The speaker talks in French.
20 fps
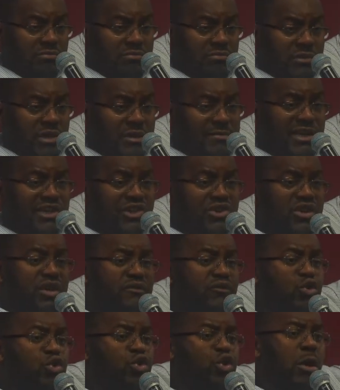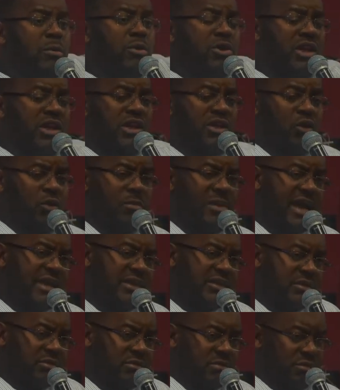Imaginez-vous le nombre de
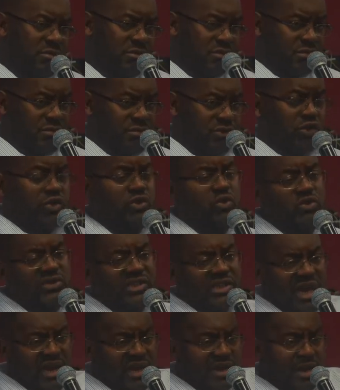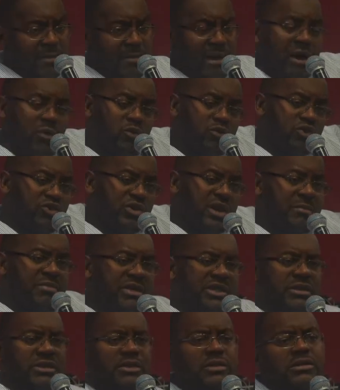kilomètres jusqu'au ciel là-bas où Dieu
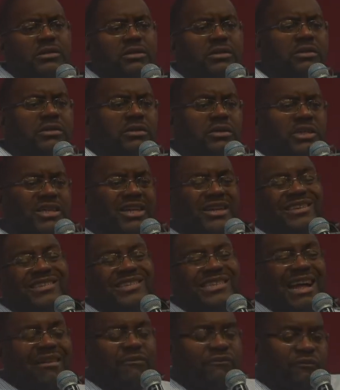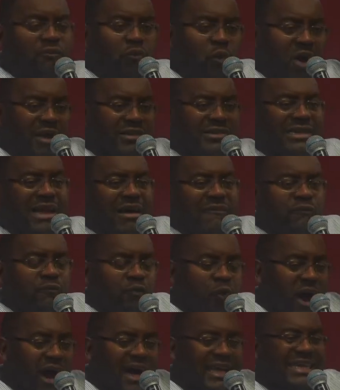habite. Il dit que ta voix, sa
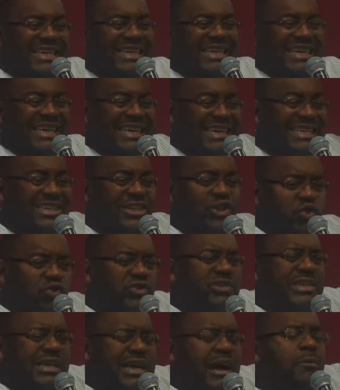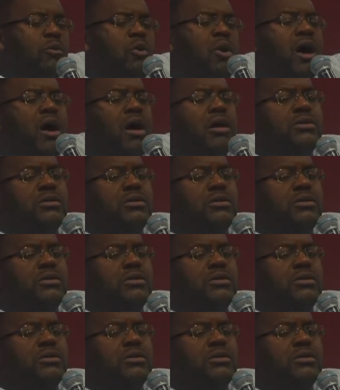voix crie jusqu'à moi.